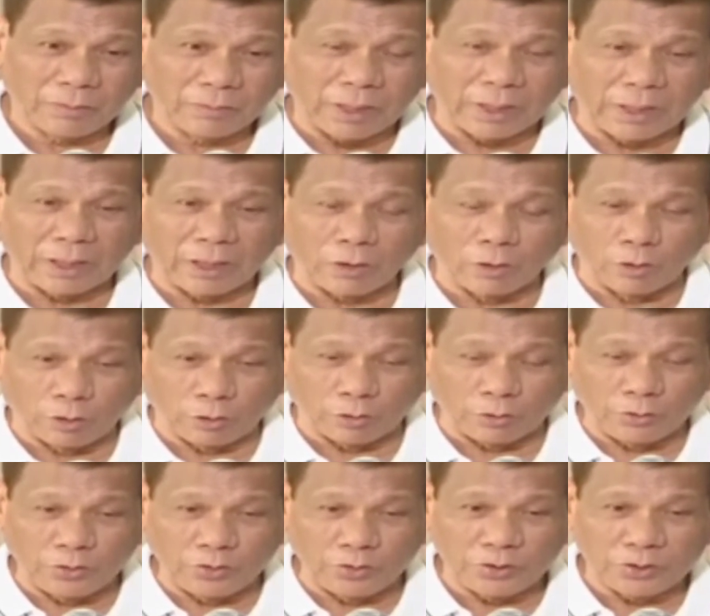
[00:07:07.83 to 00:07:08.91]
mga
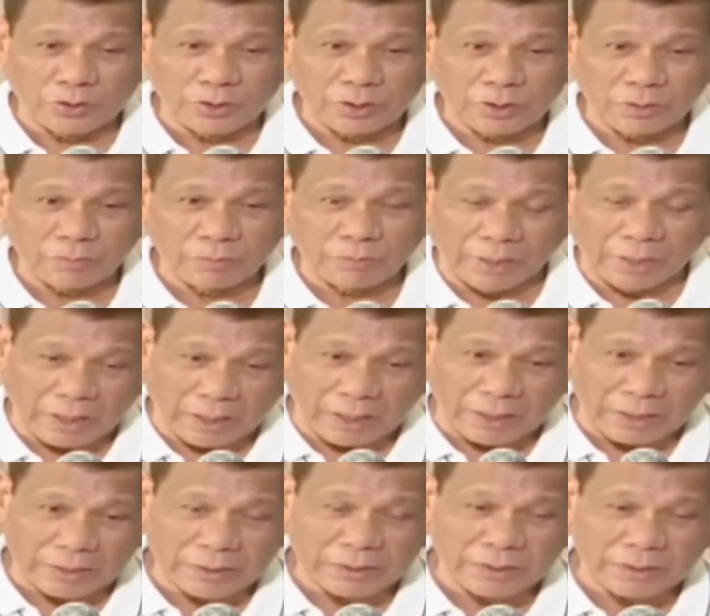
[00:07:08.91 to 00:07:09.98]
goods,
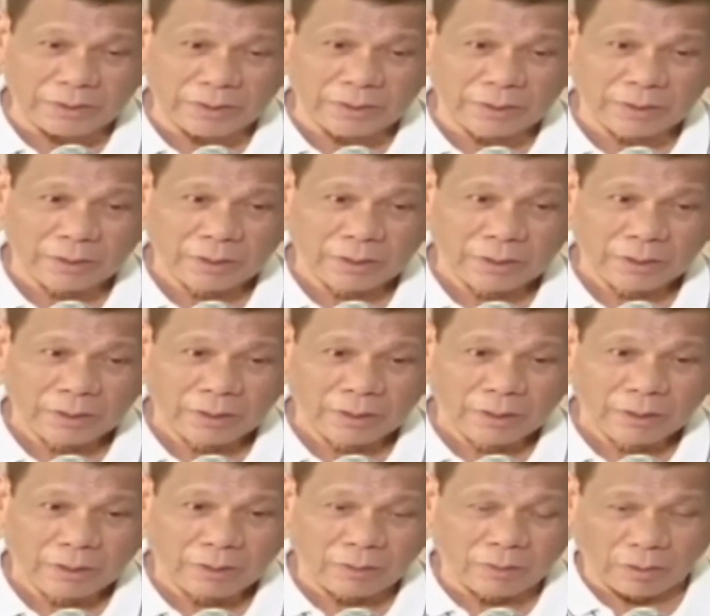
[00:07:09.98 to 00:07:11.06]
bigas,
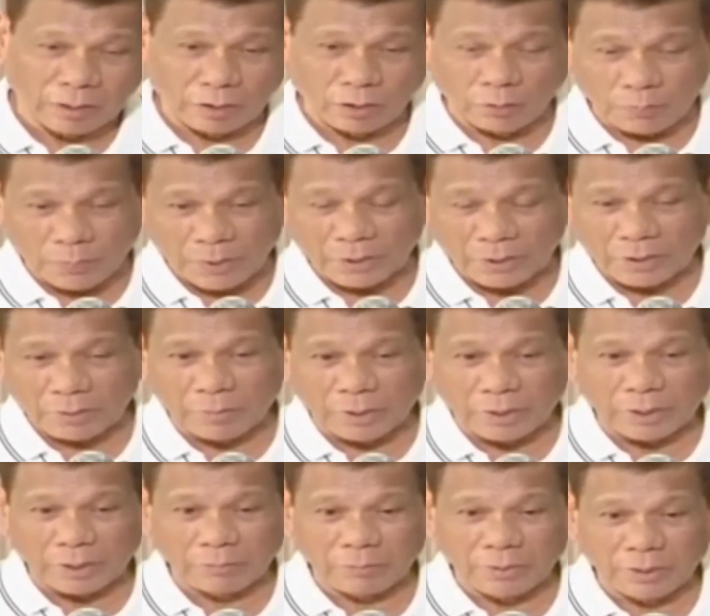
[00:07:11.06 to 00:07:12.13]
kung ano pang
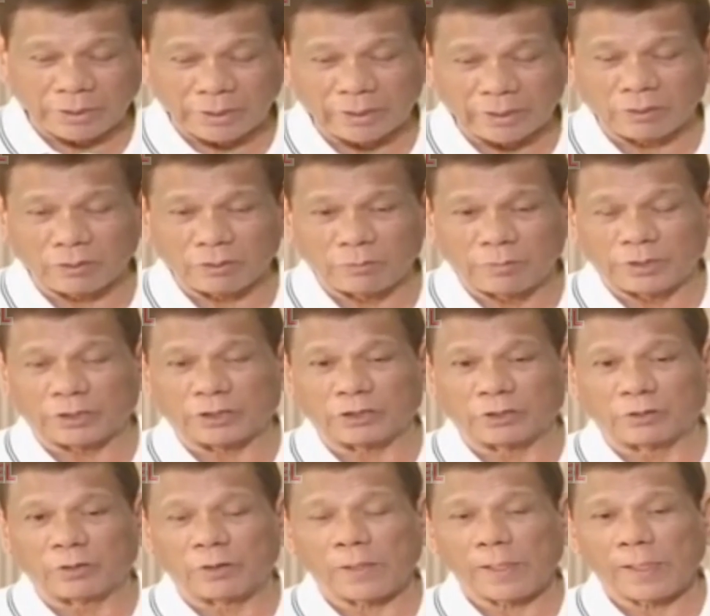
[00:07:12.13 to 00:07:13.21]
iba ibigay ng
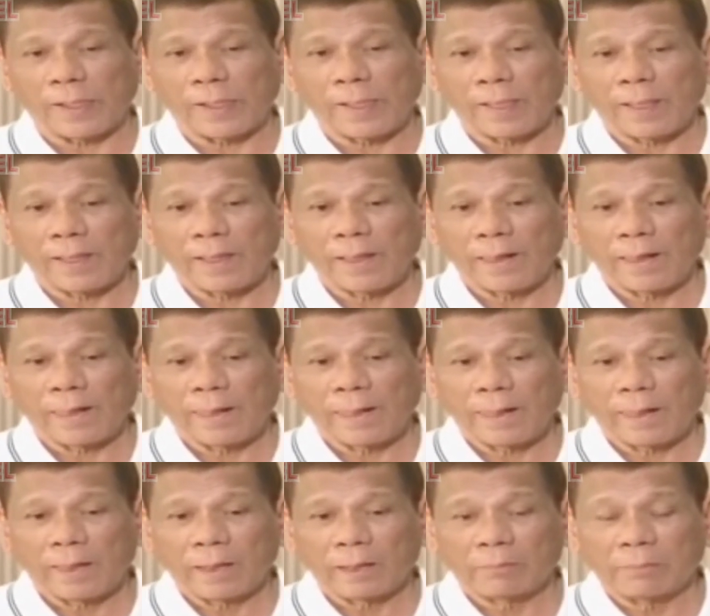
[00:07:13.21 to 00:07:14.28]
gobyerno,
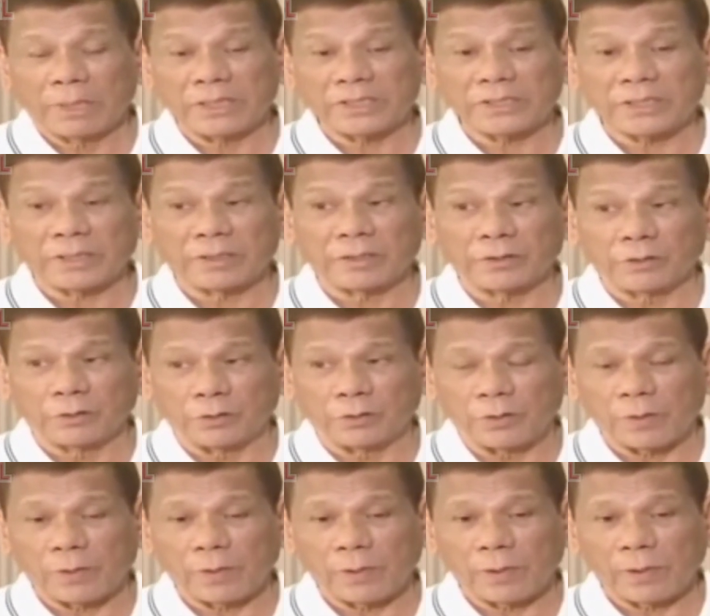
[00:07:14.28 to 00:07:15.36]
bilisan
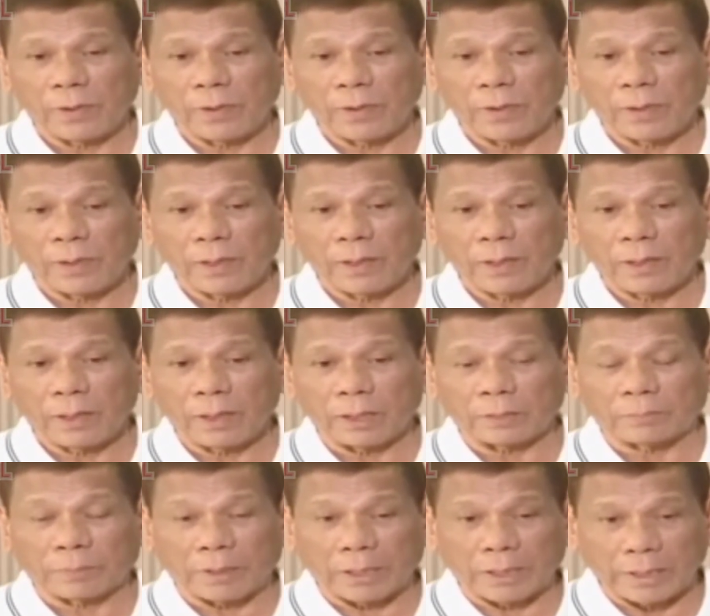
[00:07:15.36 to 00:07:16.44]
ninyo
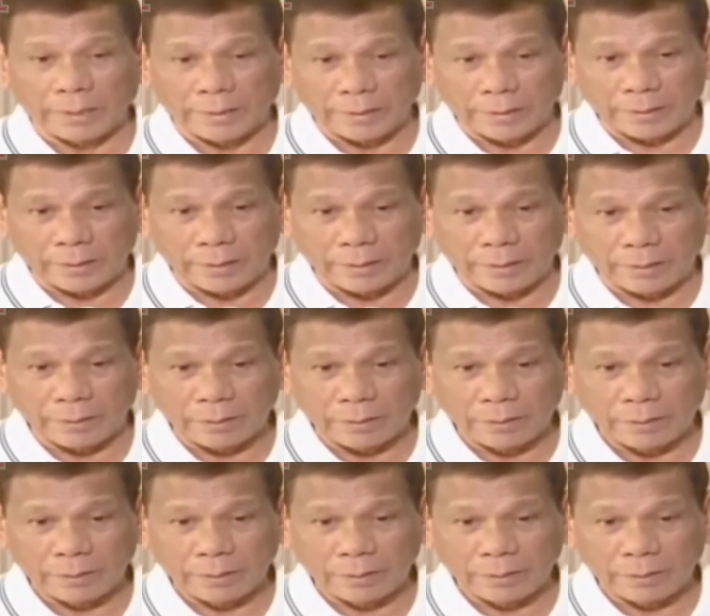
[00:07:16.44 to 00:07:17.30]
at pagkain yan.